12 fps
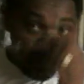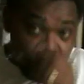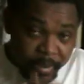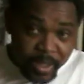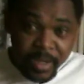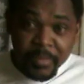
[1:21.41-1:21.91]

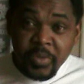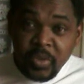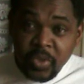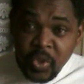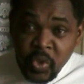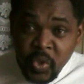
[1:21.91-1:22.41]
par l'amour
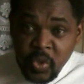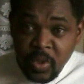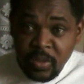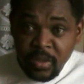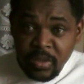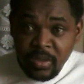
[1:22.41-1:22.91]
de Dieu.
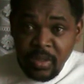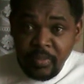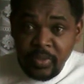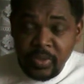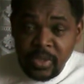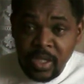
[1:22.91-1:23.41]
C'est
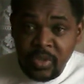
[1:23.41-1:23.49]
pour ça